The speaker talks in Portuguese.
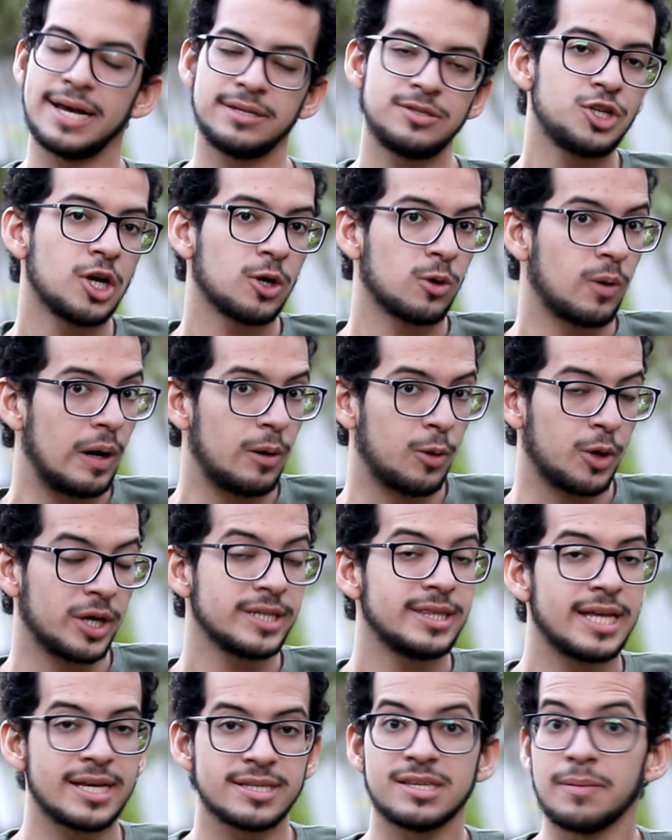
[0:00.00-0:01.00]
Mas chegou a
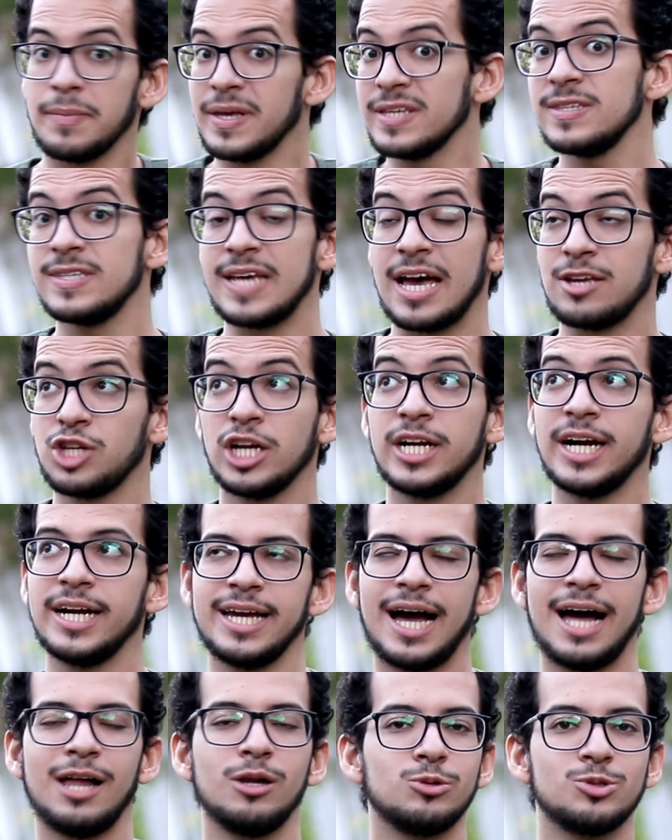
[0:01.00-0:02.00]
hora dessa mensagem
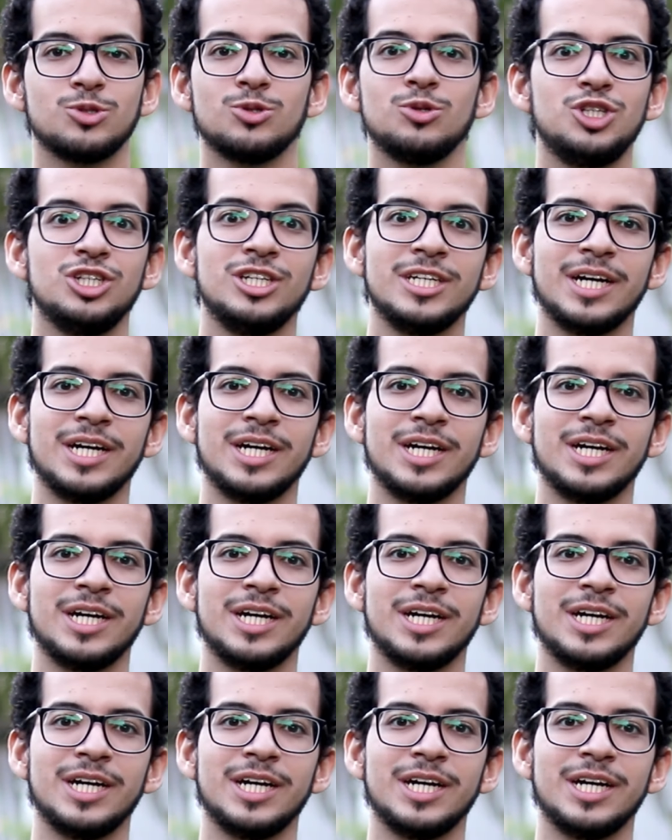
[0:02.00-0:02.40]
ganhar a luz do